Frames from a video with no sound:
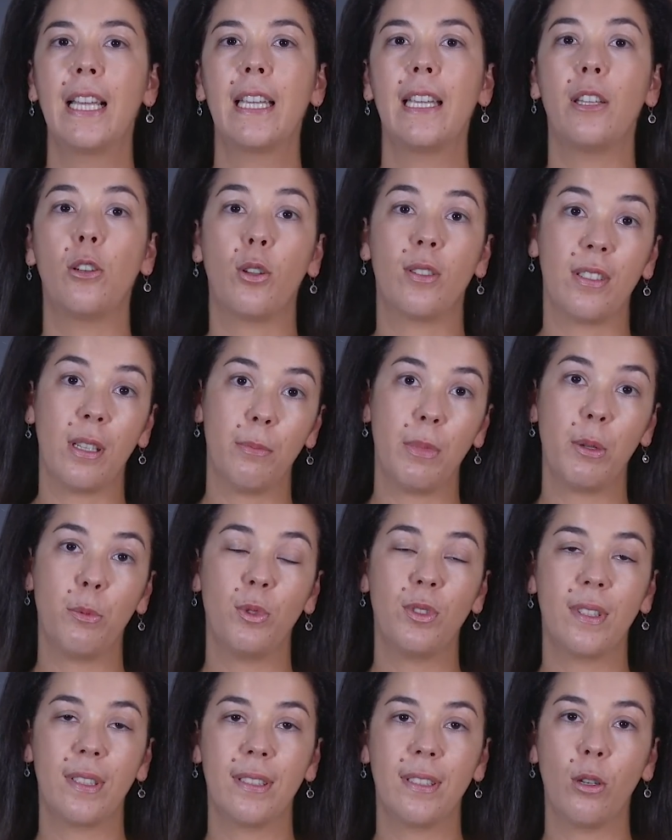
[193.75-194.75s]
que nós
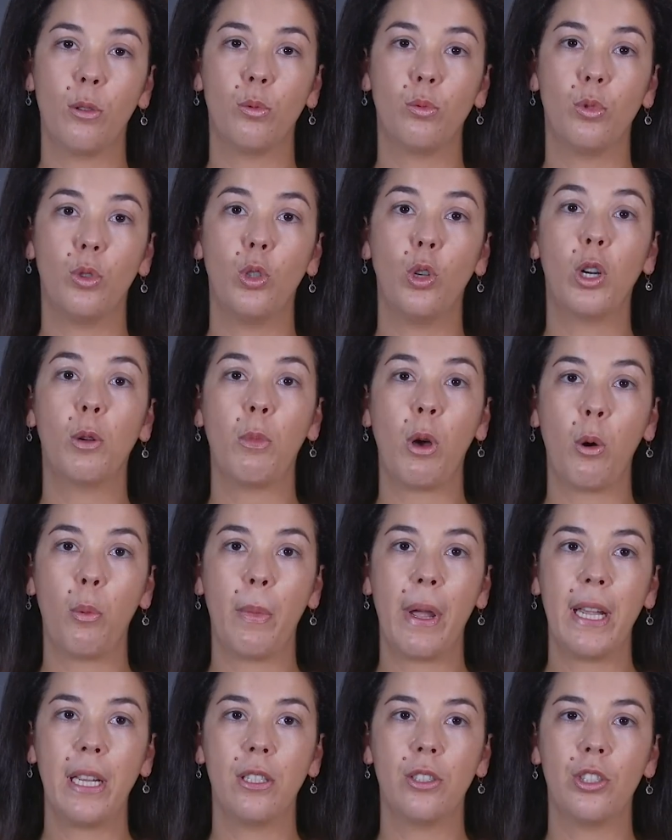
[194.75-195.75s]
sabemos que são
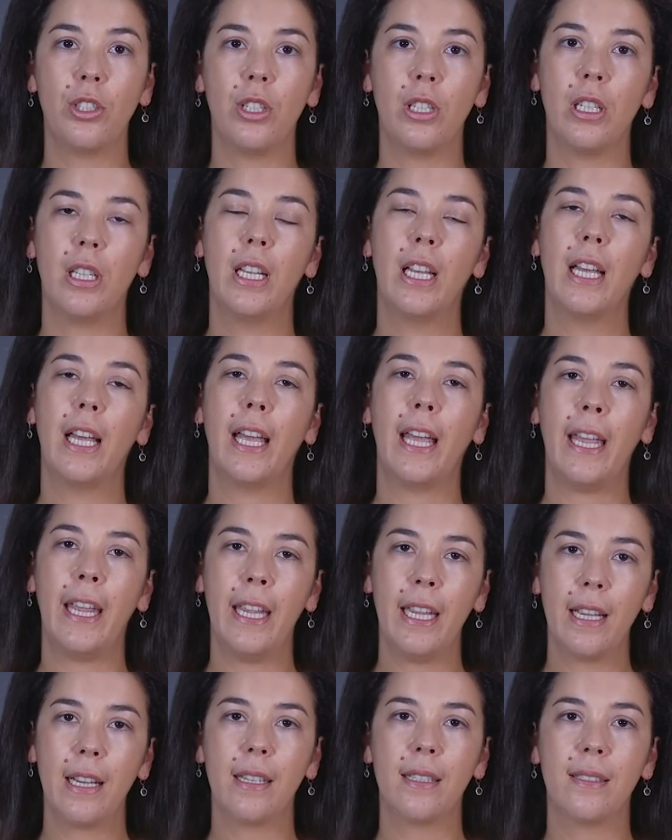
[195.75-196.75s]
normalmente
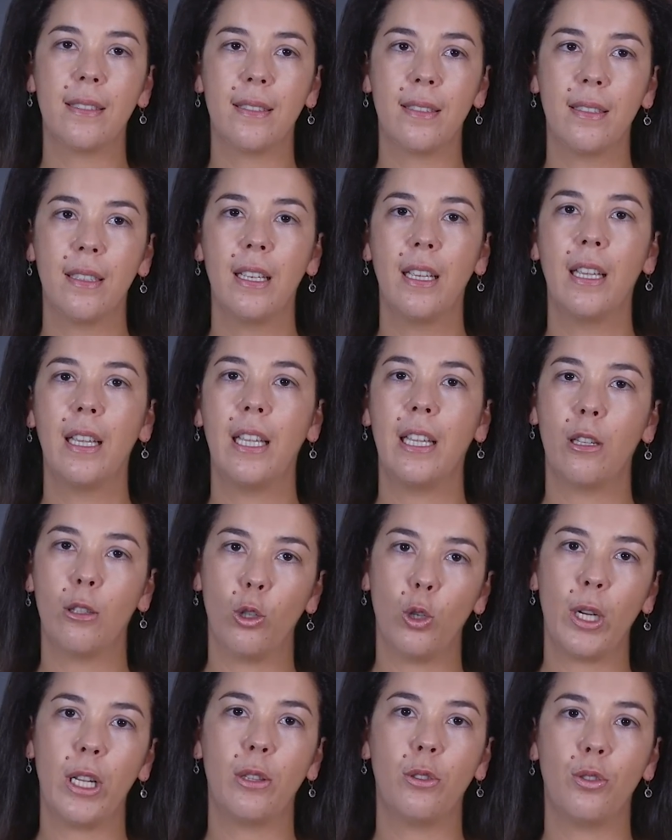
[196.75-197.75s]
ricas em
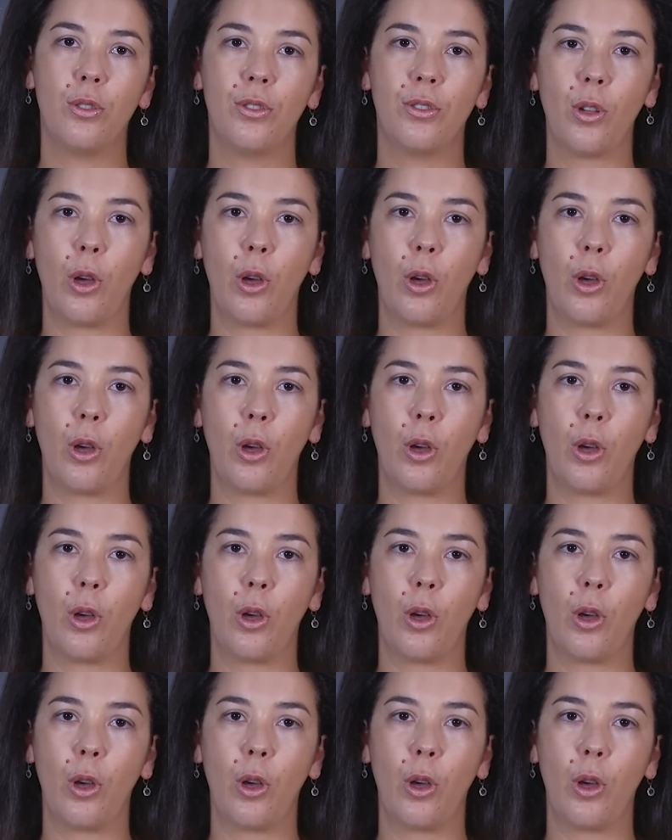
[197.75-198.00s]
cloreto de